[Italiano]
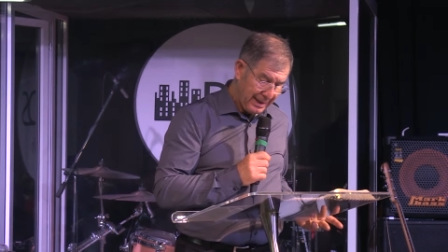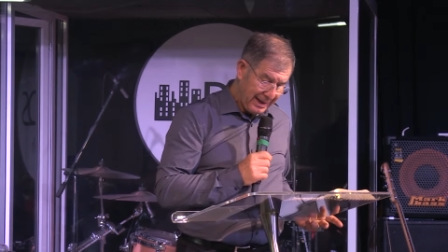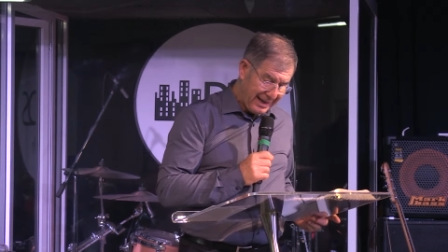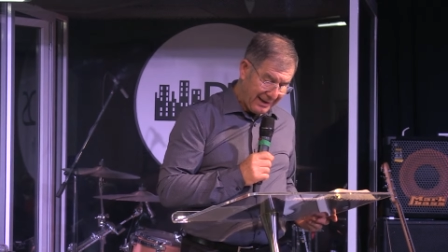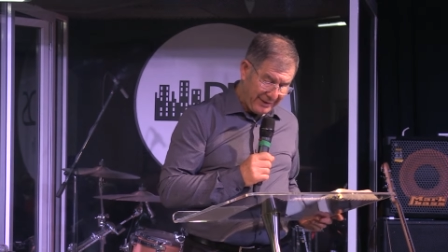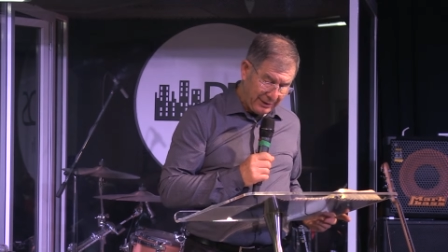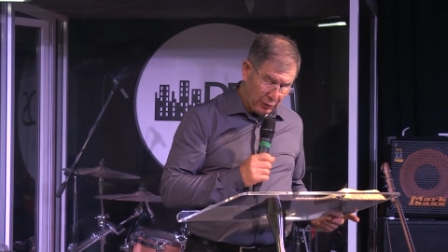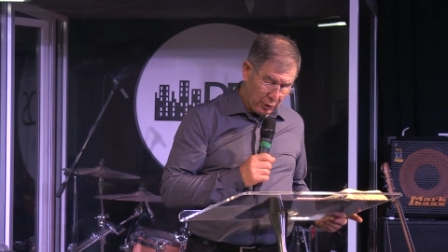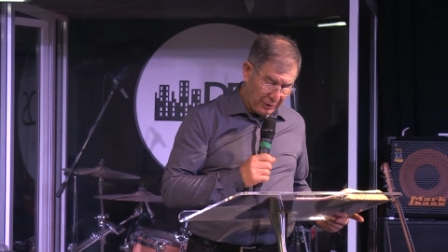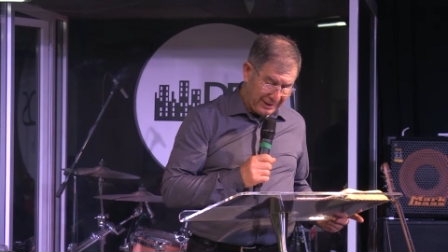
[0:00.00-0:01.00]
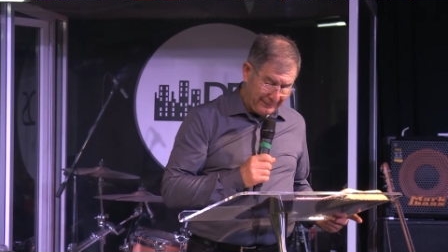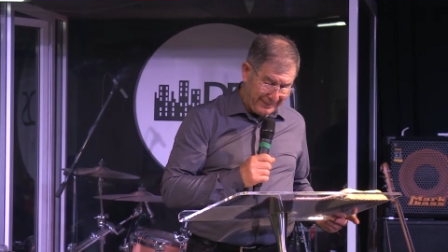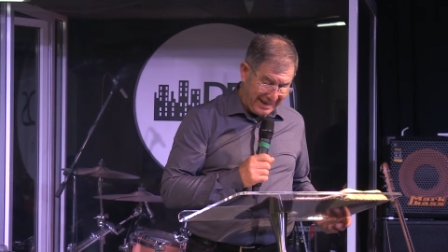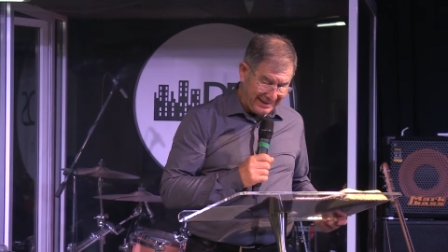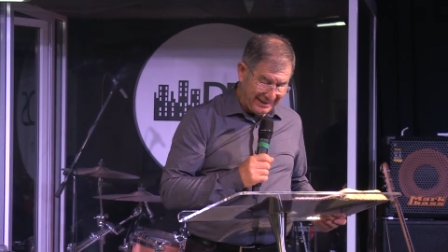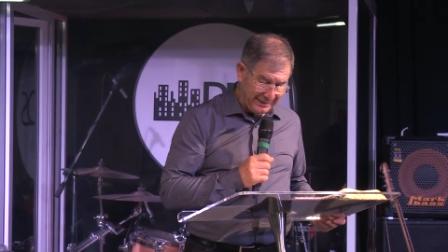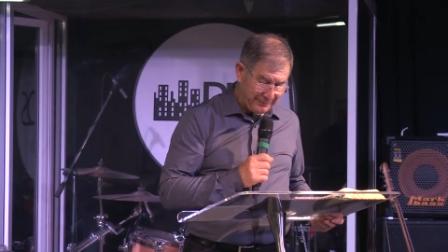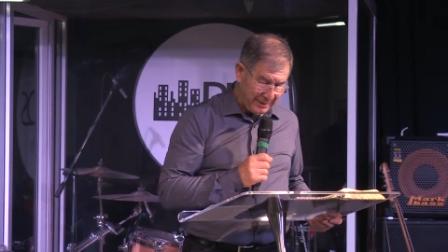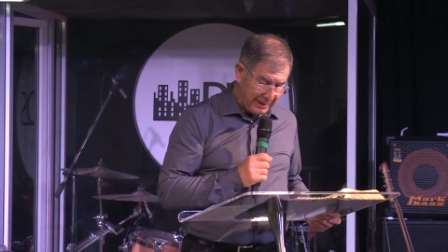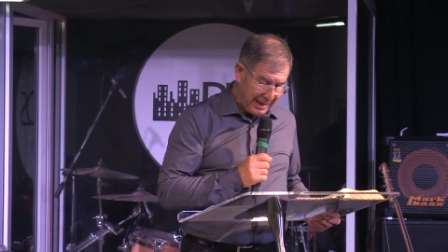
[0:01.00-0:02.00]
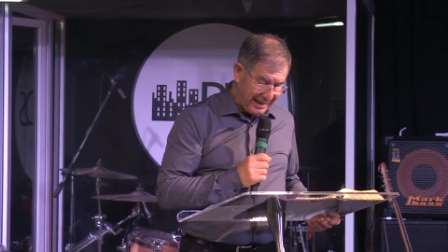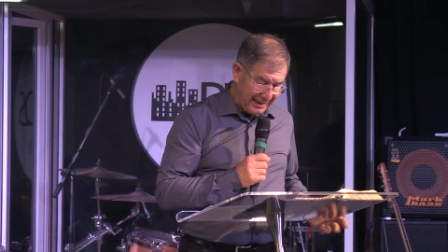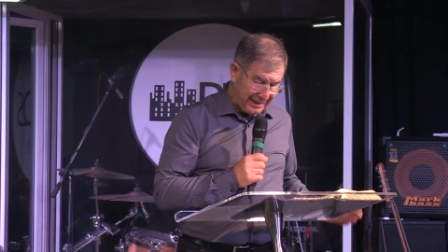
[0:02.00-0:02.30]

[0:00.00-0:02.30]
e avendo i piedi eh,